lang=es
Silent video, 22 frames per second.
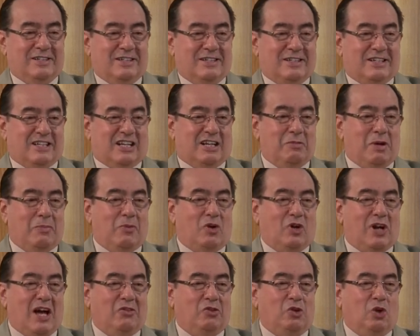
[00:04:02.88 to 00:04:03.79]

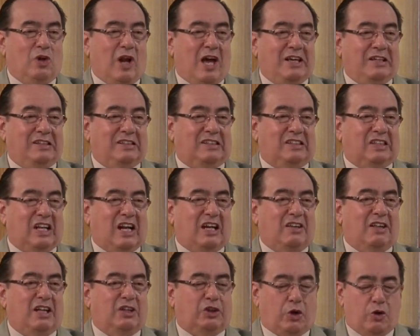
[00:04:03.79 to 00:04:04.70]
rememorando la
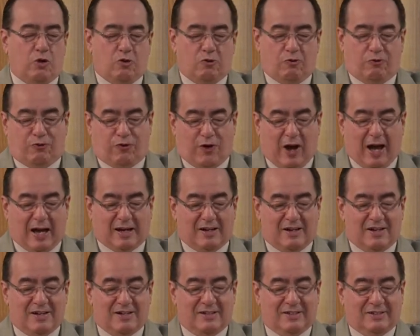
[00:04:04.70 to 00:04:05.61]
entrada
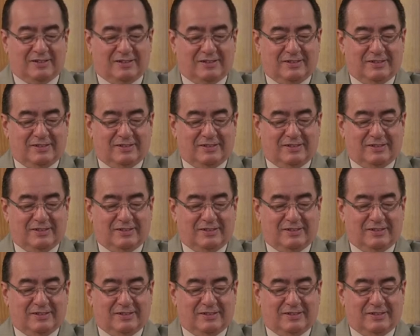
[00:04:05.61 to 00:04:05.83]
triunfal